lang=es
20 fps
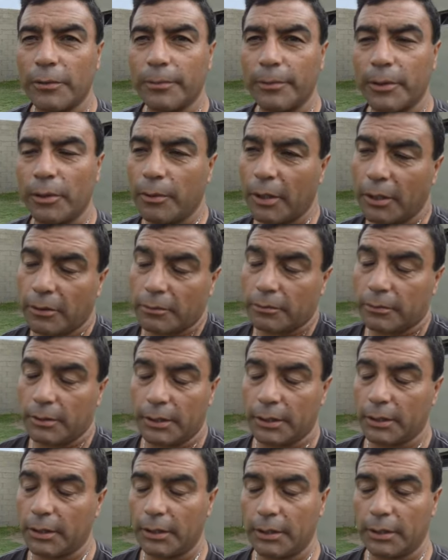Pero bueno,
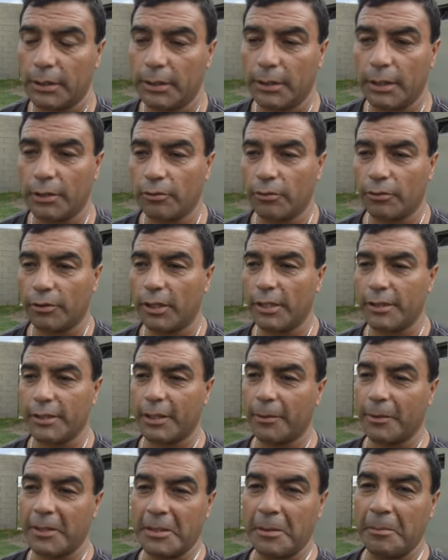eh, eso no quiere decir
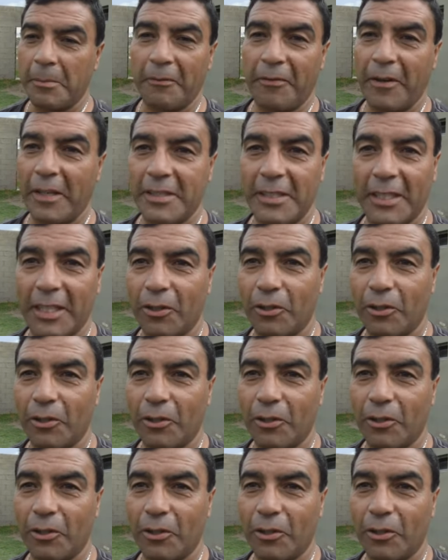que va a ser más fácil,